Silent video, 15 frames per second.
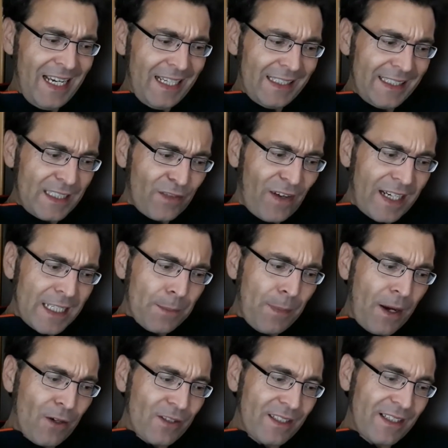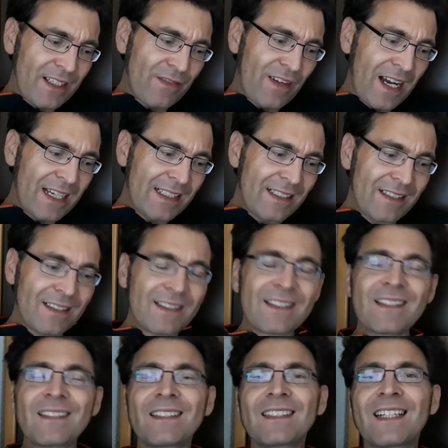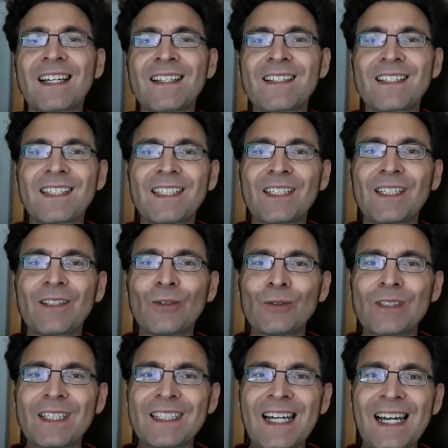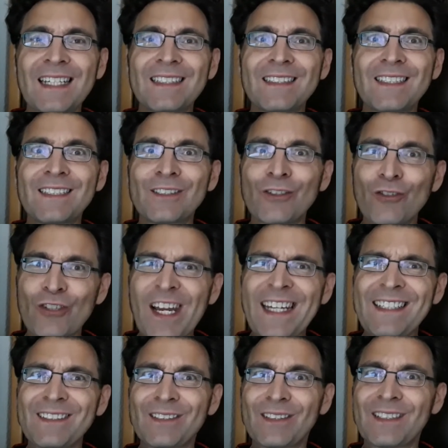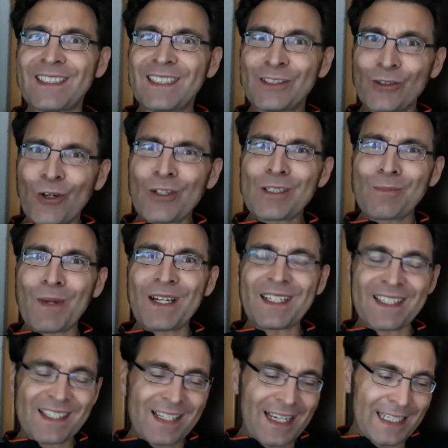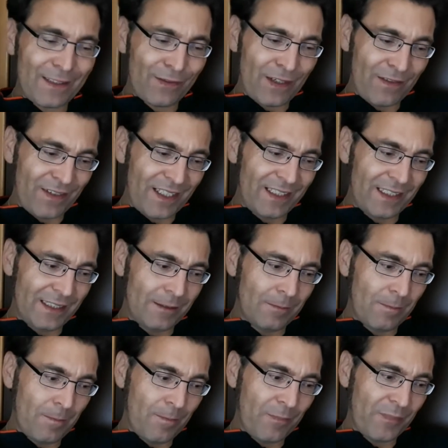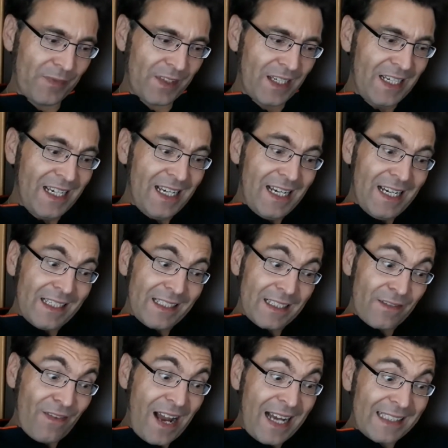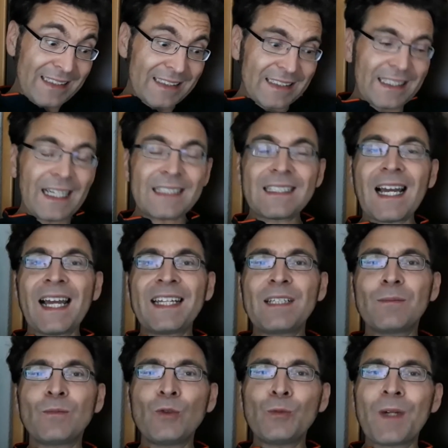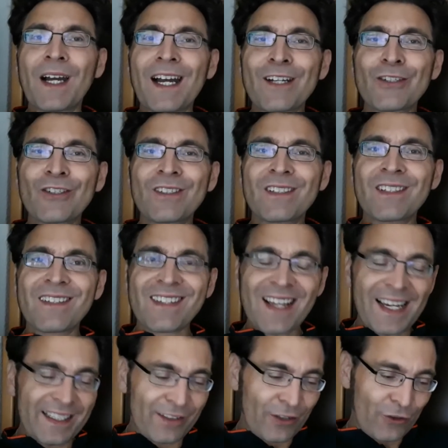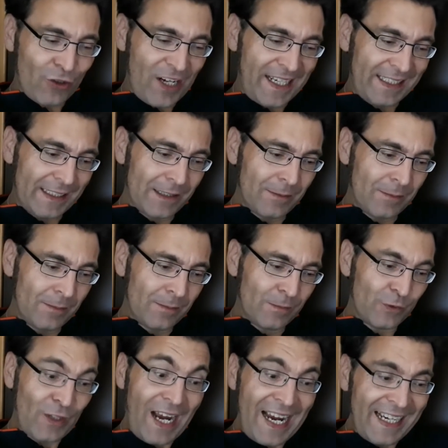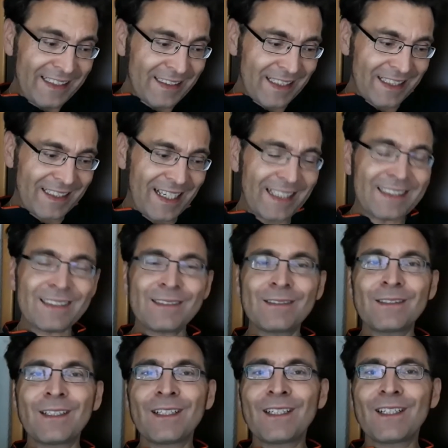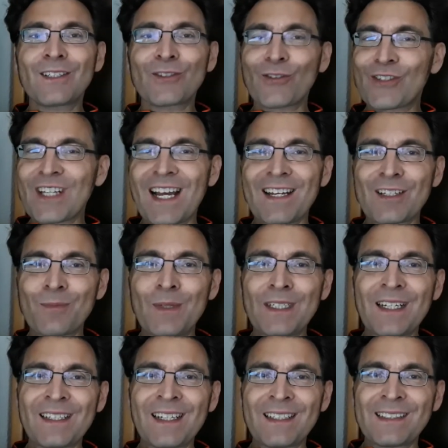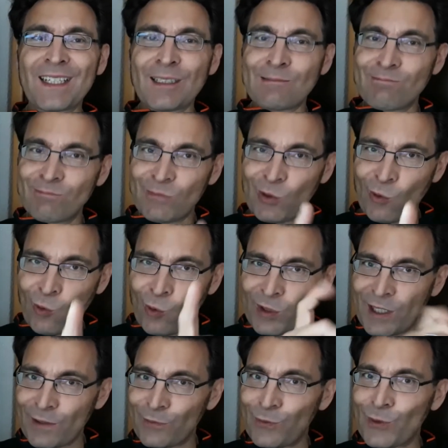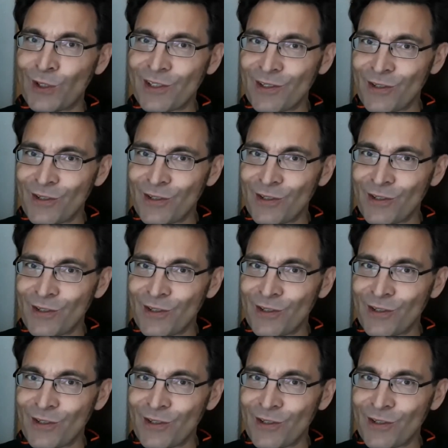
Die Zwangspause des Wartens kann sich unter der Hand in geschenkte, in kostbare Zeit verwandeln. Das Warten kann einem überraschend Zeit schenken für eigene Gedanken, soziales Miteinander oder fürs